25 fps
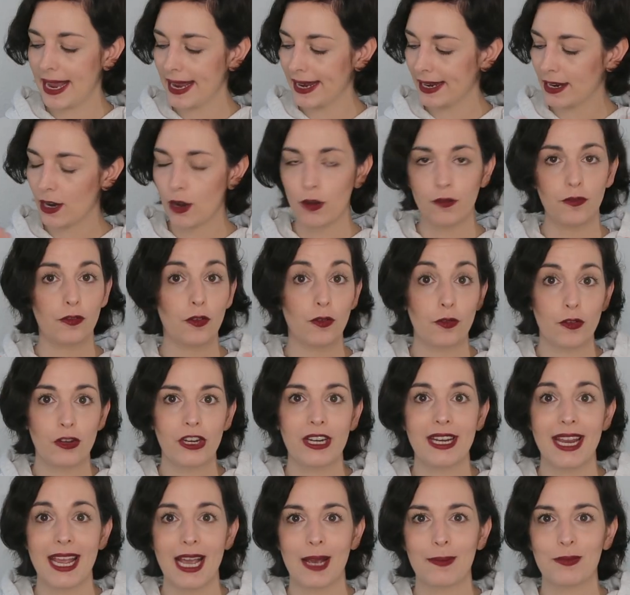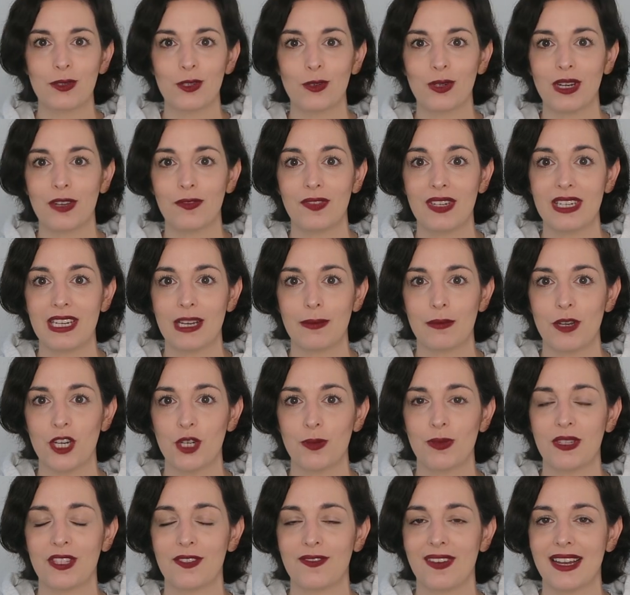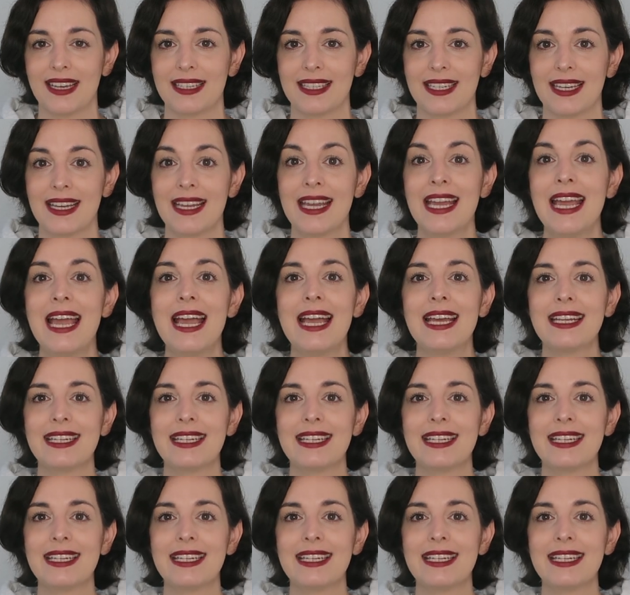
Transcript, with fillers: Einkauf für den Herbst oder Winter beispielsweise,